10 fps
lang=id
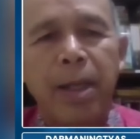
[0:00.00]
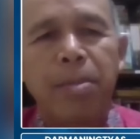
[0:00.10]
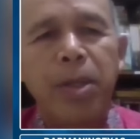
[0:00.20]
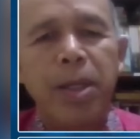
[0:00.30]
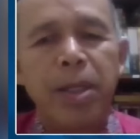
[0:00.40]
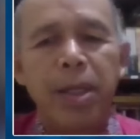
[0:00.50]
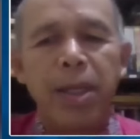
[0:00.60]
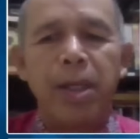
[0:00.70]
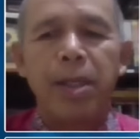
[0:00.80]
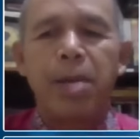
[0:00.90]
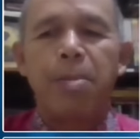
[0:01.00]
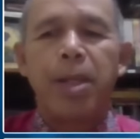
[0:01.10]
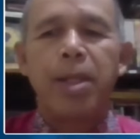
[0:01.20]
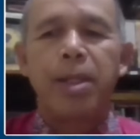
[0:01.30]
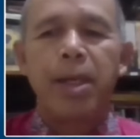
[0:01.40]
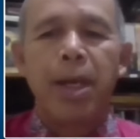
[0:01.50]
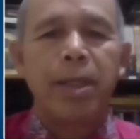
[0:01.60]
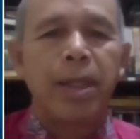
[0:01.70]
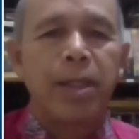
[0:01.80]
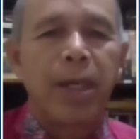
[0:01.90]
Tapi ini tampaknya
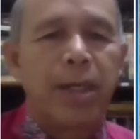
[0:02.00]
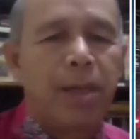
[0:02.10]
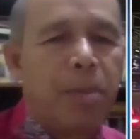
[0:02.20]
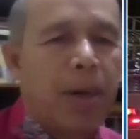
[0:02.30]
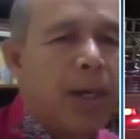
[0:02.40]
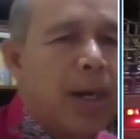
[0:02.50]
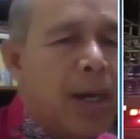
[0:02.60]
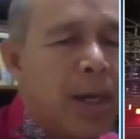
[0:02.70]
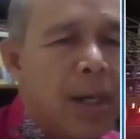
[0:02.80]
tidak terjadi pada